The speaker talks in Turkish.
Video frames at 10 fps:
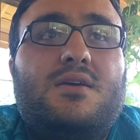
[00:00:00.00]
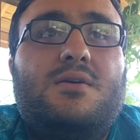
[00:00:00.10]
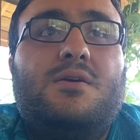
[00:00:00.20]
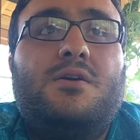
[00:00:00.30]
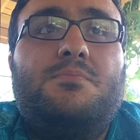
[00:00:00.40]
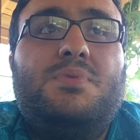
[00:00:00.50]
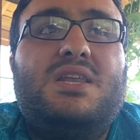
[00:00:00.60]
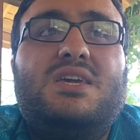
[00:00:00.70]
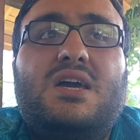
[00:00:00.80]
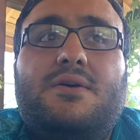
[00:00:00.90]
Ee,
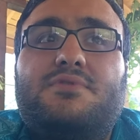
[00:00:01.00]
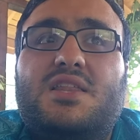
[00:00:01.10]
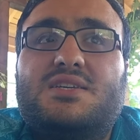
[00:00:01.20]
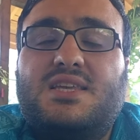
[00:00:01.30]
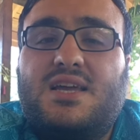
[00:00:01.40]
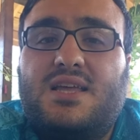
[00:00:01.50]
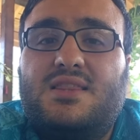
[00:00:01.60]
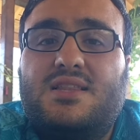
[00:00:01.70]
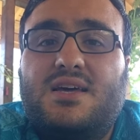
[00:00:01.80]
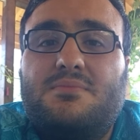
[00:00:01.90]
1-2 haftalık
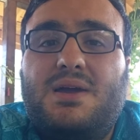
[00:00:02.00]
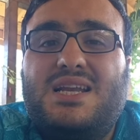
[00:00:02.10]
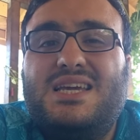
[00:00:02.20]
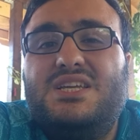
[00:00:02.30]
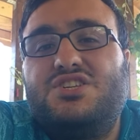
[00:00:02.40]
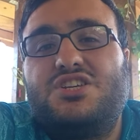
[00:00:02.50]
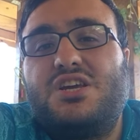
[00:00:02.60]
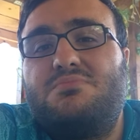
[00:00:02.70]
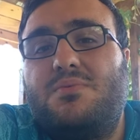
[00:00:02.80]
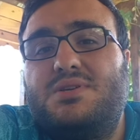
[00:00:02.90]
sakatlıkların belki hiç
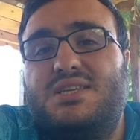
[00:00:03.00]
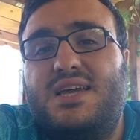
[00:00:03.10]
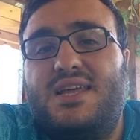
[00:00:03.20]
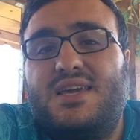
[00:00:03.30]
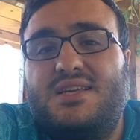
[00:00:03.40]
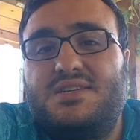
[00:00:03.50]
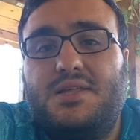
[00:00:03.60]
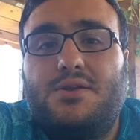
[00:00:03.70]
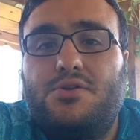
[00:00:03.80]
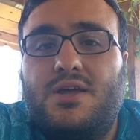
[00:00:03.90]
yaşanmaması gereken
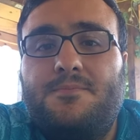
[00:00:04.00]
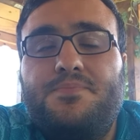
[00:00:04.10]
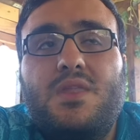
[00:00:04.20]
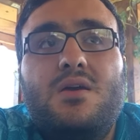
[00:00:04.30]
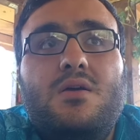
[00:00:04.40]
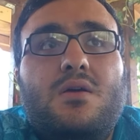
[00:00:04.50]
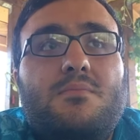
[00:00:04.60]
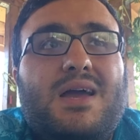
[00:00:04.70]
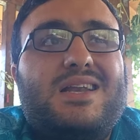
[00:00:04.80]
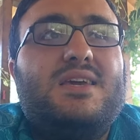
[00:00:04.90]
senaryoda.
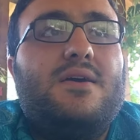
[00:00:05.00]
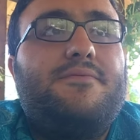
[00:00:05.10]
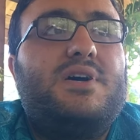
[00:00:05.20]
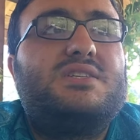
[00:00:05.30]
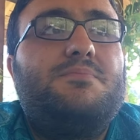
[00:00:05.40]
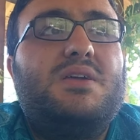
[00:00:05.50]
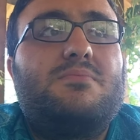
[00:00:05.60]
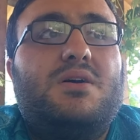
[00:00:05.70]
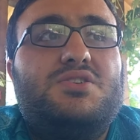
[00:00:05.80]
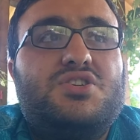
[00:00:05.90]
Belki en fazla bir
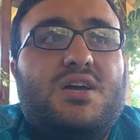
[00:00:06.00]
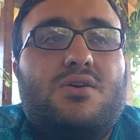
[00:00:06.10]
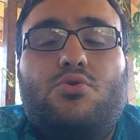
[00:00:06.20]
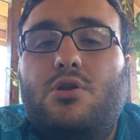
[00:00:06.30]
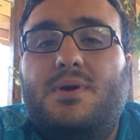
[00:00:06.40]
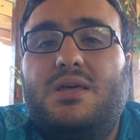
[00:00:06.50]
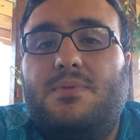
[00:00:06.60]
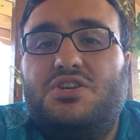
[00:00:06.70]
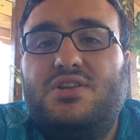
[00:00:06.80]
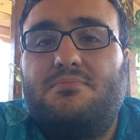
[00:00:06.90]
maça kulübede
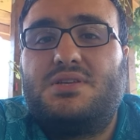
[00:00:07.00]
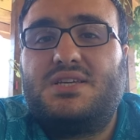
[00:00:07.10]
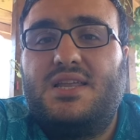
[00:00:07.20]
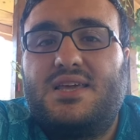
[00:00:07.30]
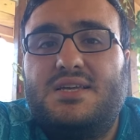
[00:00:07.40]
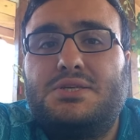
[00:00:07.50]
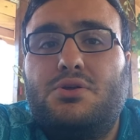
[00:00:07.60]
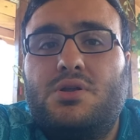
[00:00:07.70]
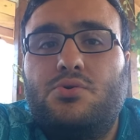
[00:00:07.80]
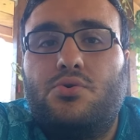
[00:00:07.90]
başlanması gereken
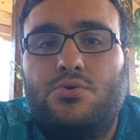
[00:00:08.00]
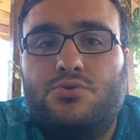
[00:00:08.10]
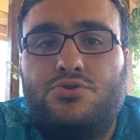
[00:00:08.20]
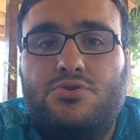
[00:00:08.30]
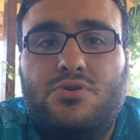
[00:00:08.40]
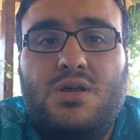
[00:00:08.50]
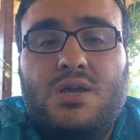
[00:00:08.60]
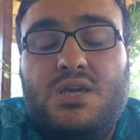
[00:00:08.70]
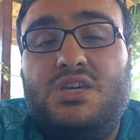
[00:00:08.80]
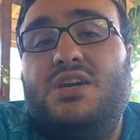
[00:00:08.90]
senaryoda o oyuncunun
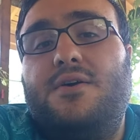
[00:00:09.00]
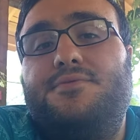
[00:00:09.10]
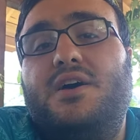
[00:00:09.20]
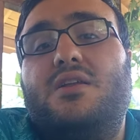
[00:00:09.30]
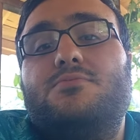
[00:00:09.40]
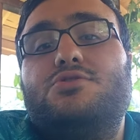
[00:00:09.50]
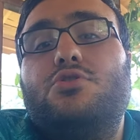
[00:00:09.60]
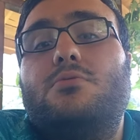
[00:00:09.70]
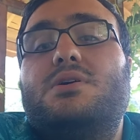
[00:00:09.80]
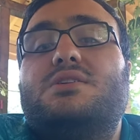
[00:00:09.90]
2 hafta aramızda
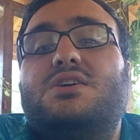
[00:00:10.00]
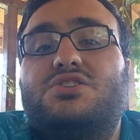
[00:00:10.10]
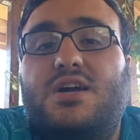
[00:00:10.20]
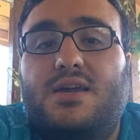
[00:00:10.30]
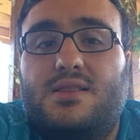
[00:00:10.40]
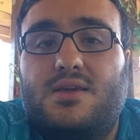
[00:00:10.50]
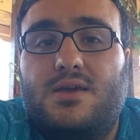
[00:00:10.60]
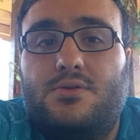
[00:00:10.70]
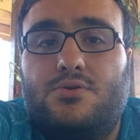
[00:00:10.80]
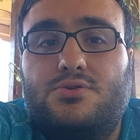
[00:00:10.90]
olmadığına
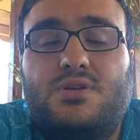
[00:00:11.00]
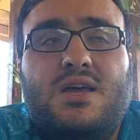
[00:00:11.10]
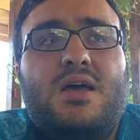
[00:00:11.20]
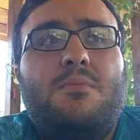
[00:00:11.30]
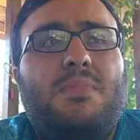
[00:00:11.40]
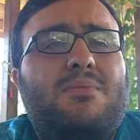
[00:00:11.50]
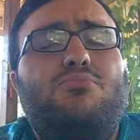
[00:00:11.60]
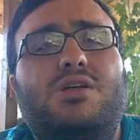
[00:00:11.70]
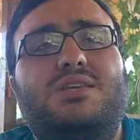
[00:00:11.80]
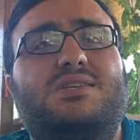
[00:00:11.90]
şahitlik ediyoruz.
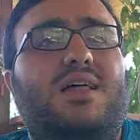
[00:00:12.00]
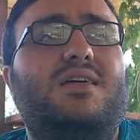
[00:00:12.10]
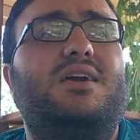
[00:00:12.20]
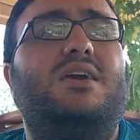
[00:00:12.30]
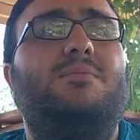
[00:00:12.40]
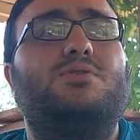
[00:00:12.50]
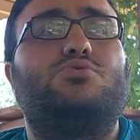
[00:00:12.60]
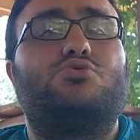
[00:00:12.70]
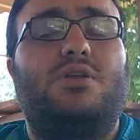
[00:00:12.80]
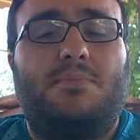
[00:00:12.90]
Ben burada sağlık ekibini
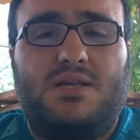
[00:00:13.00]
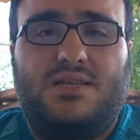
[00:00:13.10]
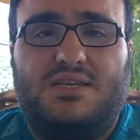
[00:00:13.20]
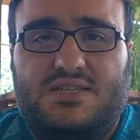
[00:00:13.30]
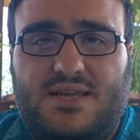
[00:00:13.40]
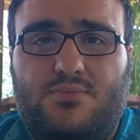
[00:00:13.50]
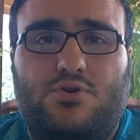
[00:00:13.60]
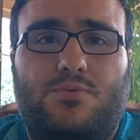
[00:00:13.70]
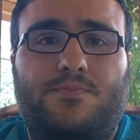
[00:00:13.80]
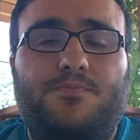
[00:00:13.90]
suçlamak da
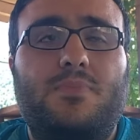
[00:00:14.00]
istemiyorum.